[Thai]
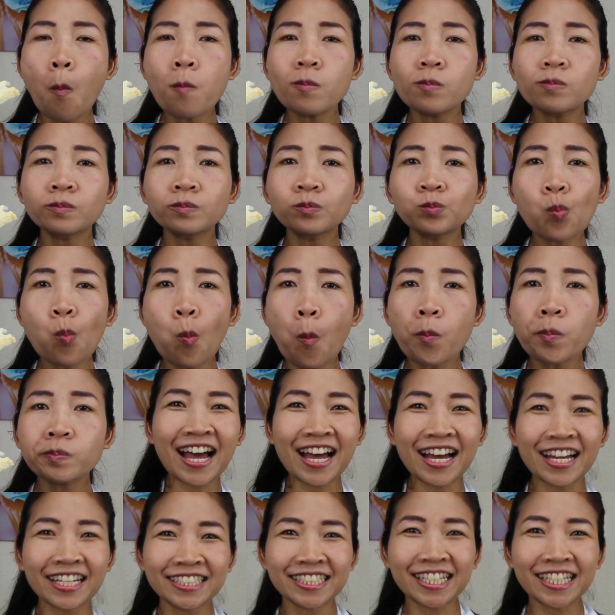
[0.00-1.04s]
อืม
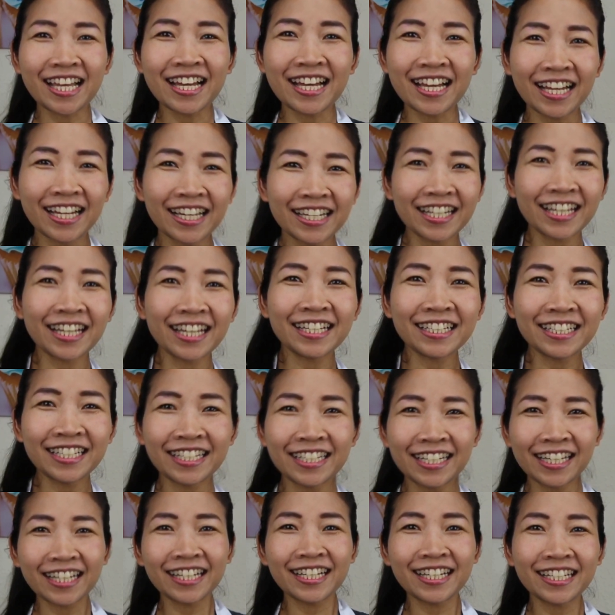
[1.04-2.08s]
ปาชาดาดา
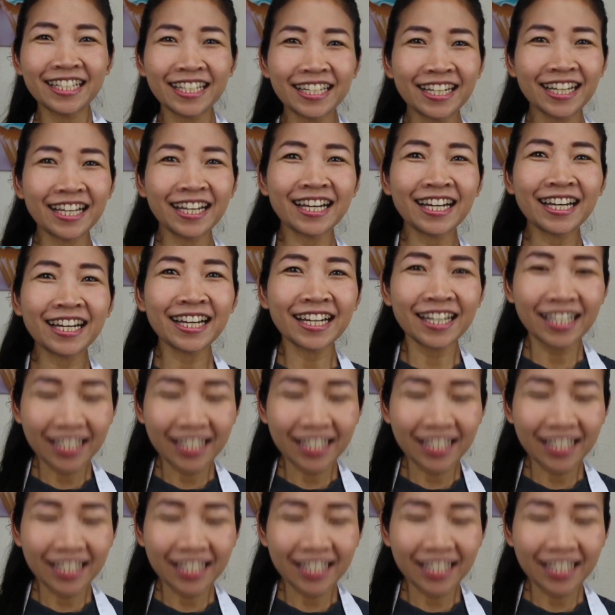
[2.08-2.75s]
ดาดาดา